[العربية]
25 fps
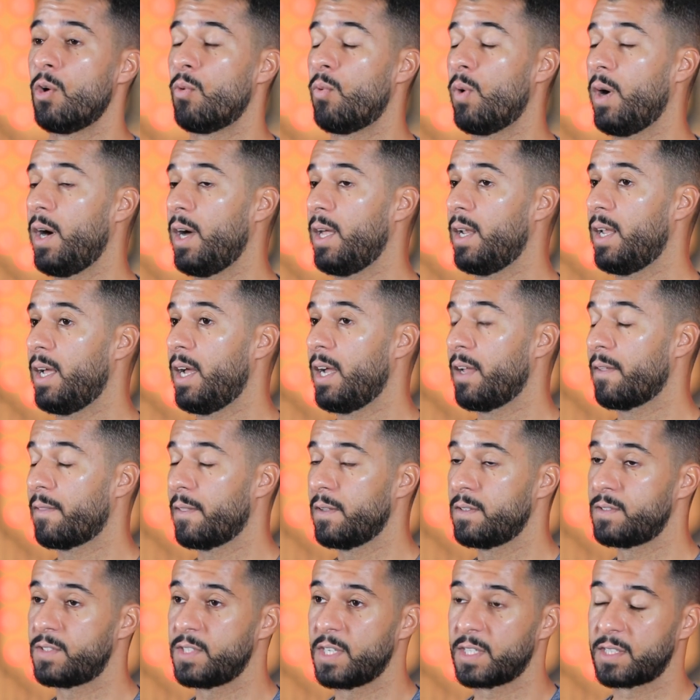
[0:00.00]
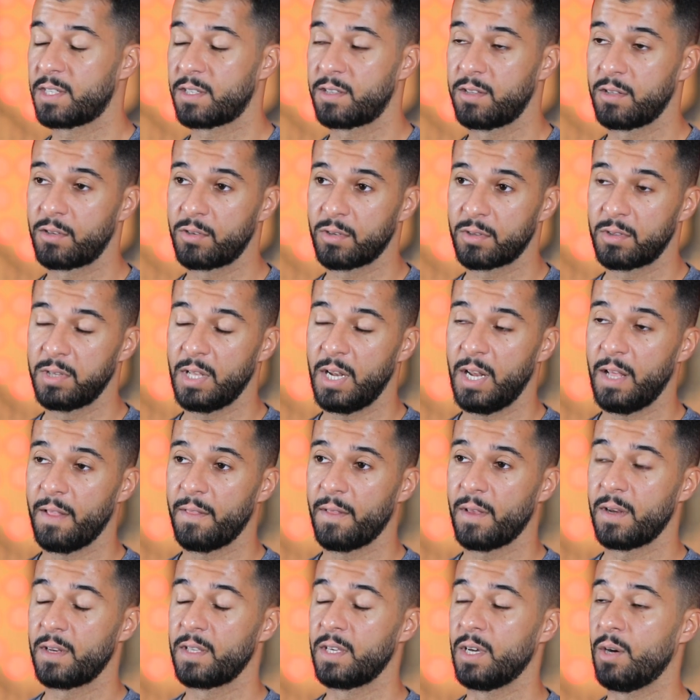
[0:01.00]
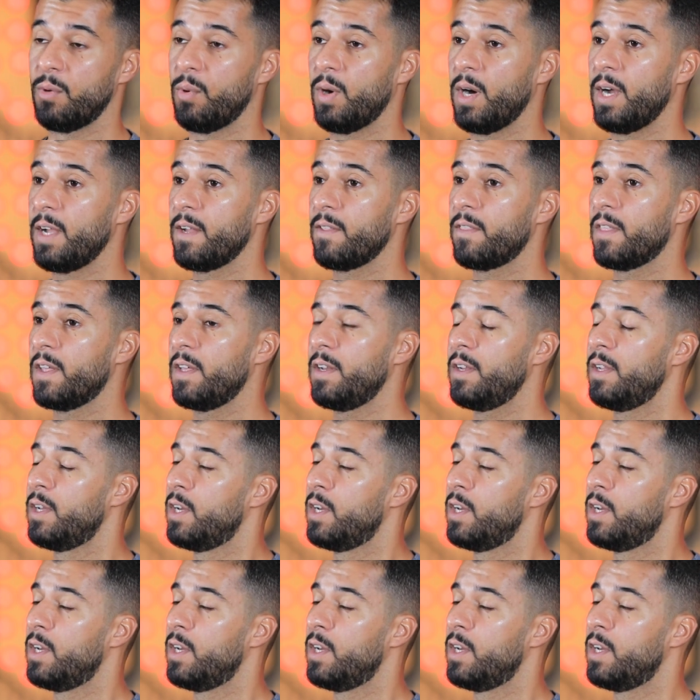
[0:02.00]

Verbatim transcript: وعلى ايضا زياده الكتله العضليه وايضا